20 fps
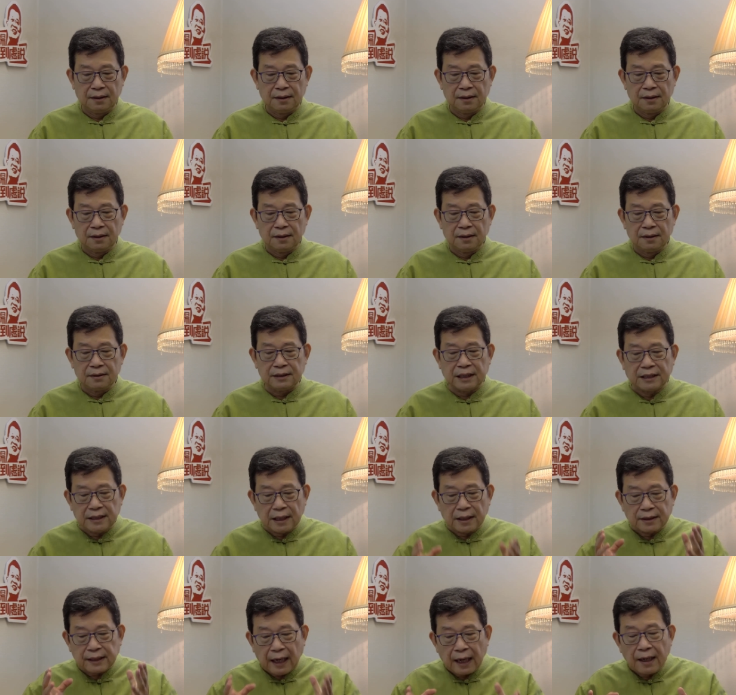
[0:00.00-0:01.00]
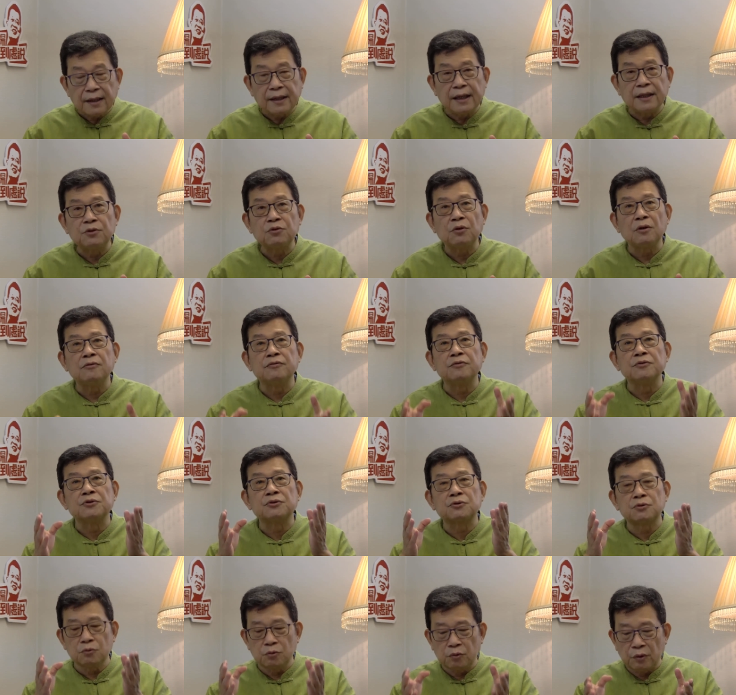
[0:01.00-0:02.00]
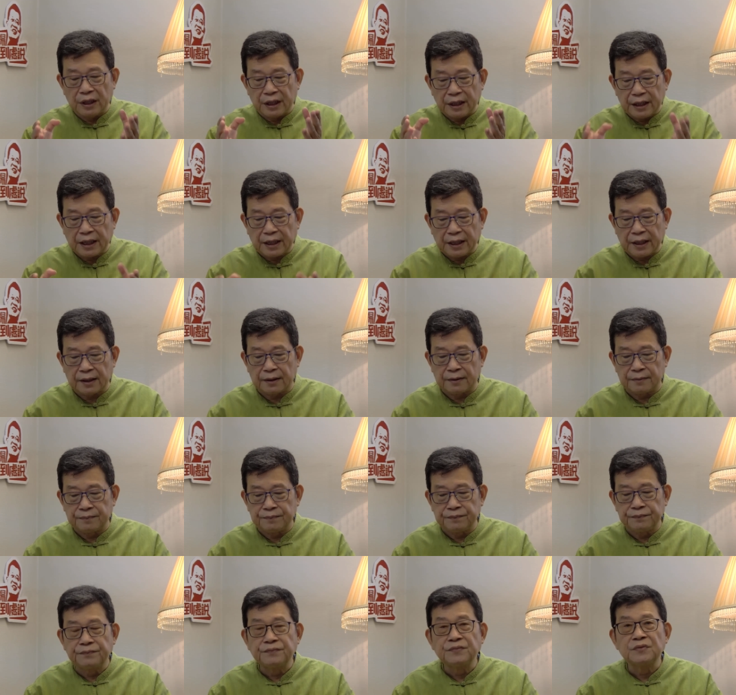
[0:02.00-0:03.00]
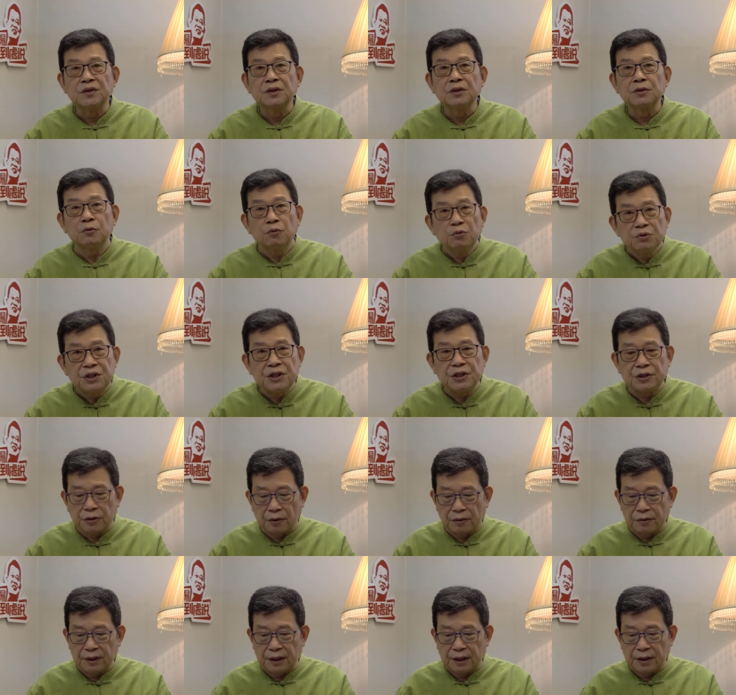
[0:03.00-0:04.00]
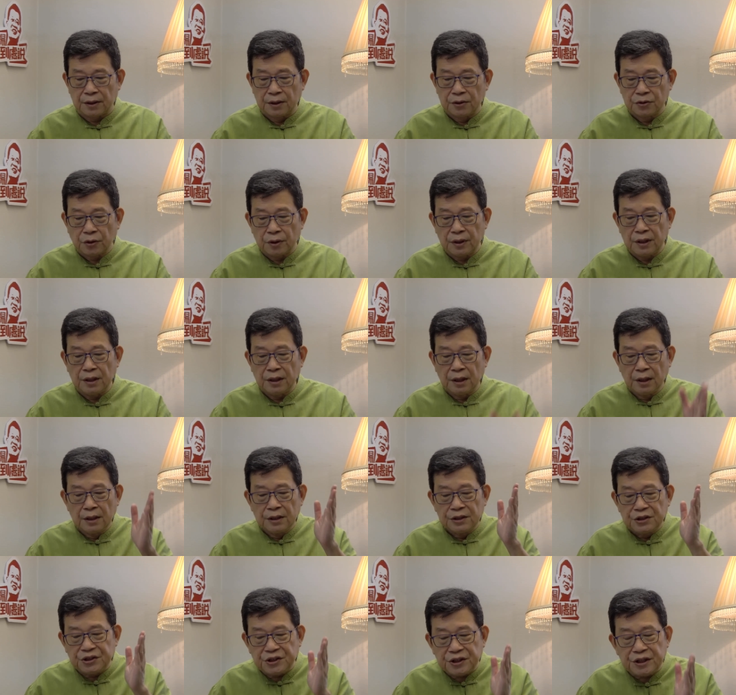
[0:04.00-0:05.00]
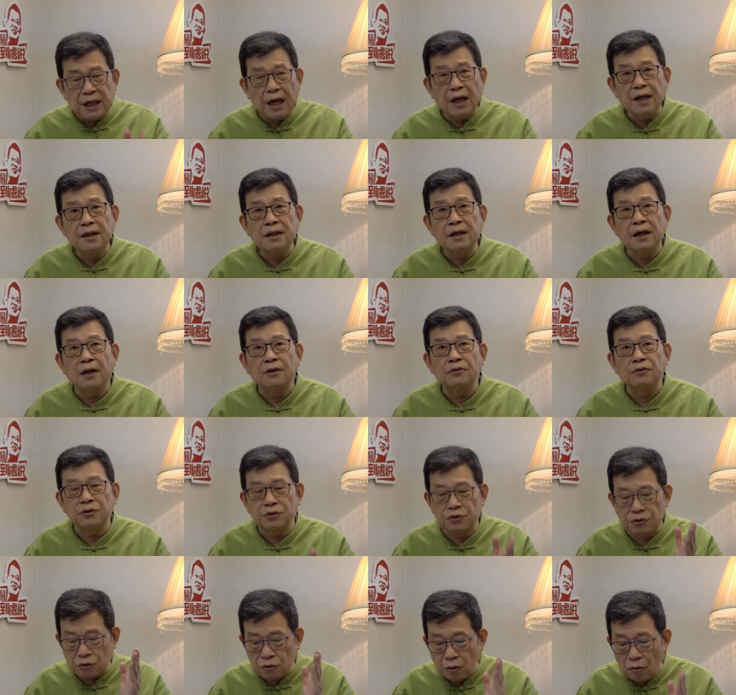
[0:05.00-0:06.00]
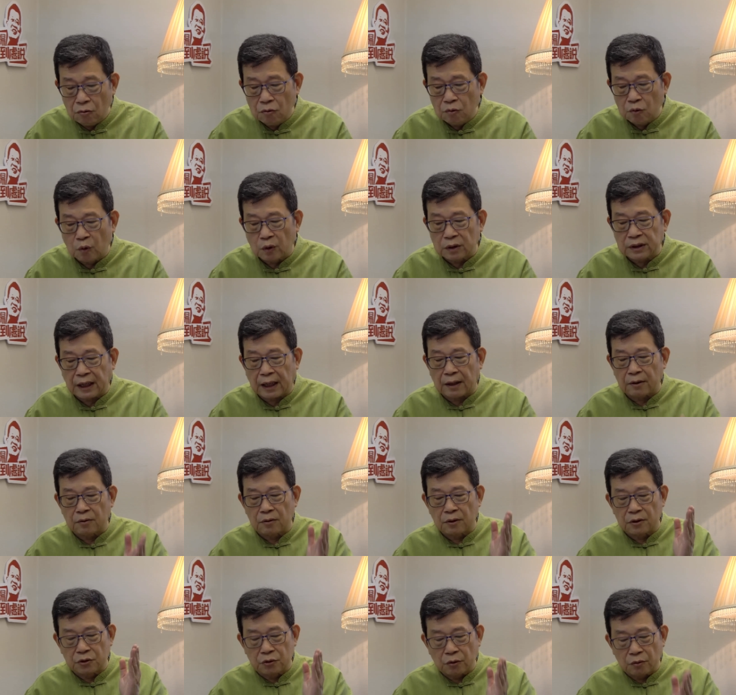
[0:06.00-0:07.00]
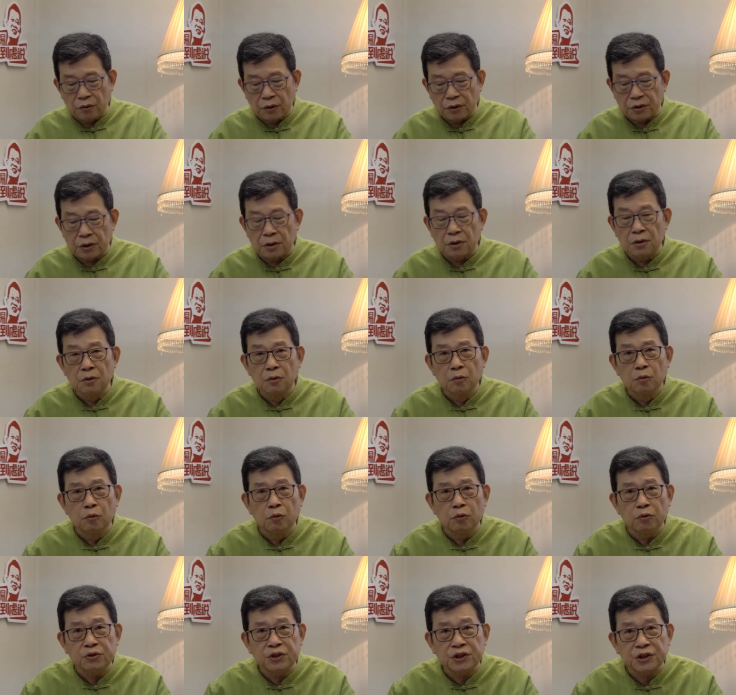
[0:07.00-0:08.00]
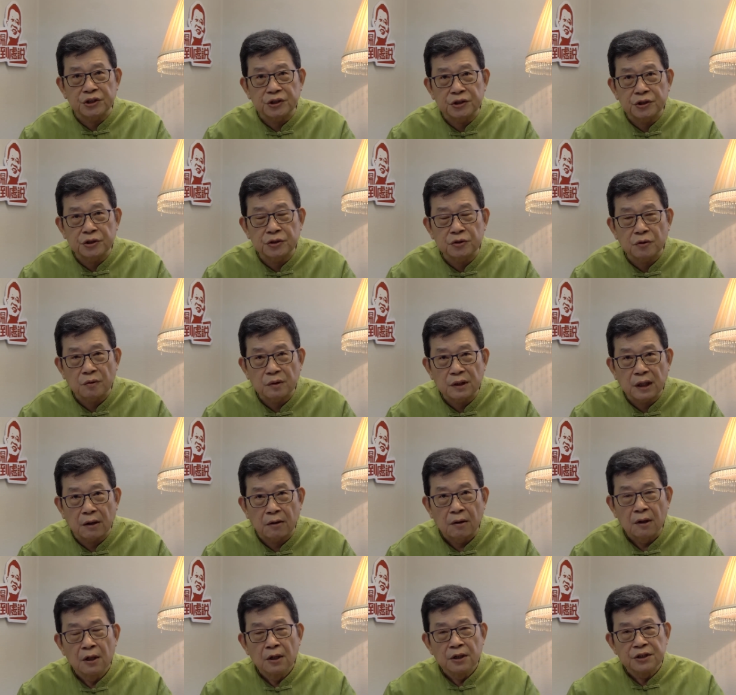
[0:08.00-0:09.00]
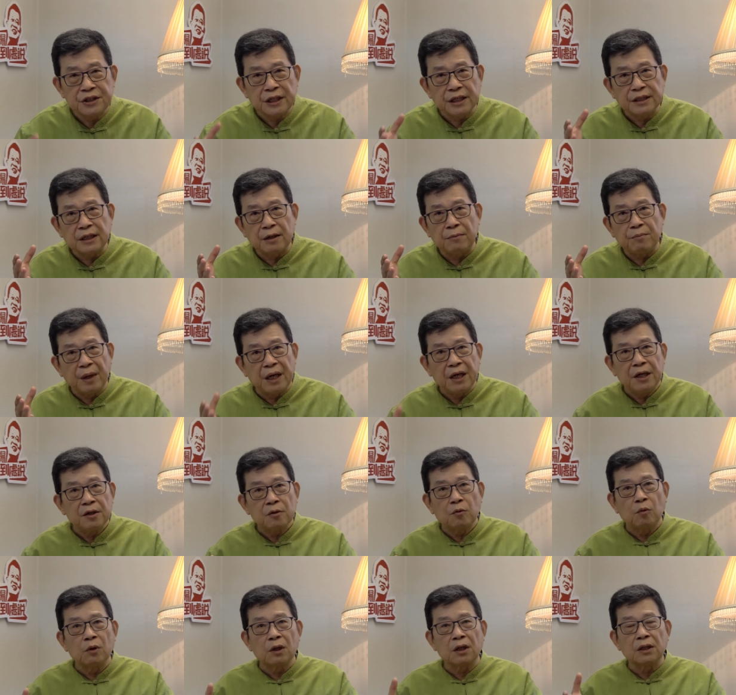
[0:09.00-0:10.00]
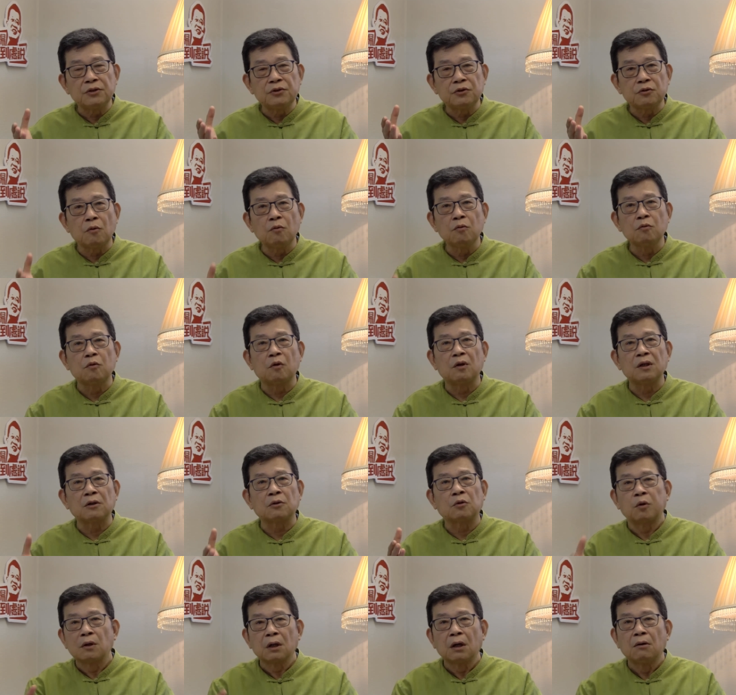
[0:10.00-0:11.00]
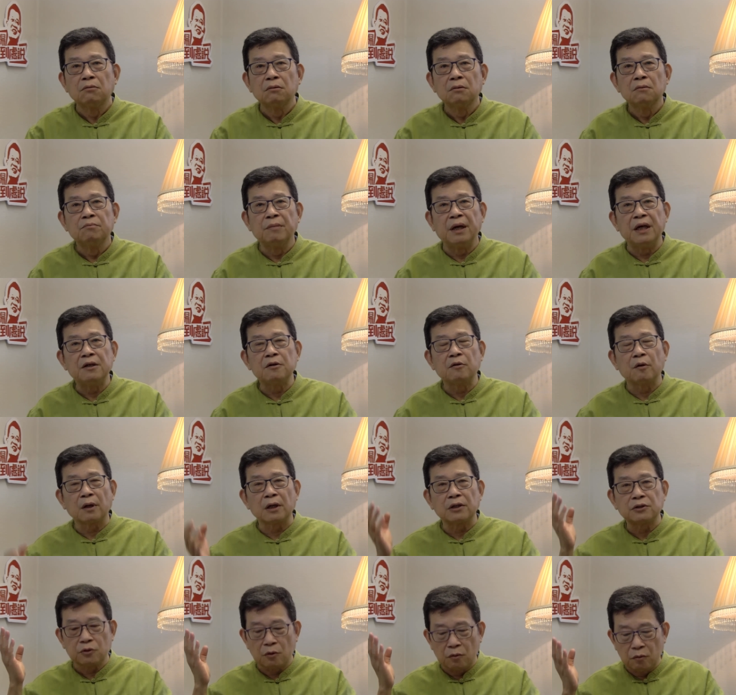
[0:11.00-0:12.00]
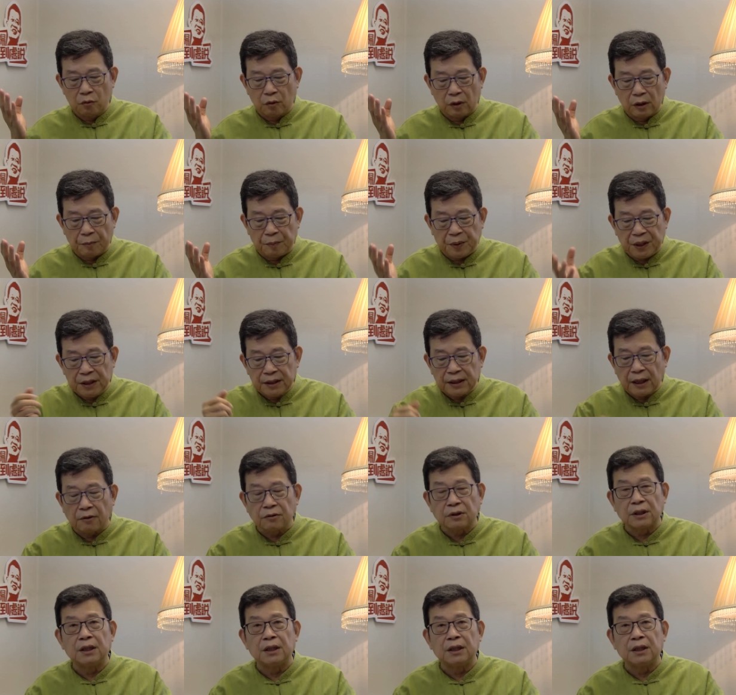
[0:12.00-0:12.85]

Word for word: 再像当年对付苏联那样故伎重演。所以，香港对中国大陆的作用是如此之重要。现在，美国跟中国要脱钩，美国跟中国要拼到底，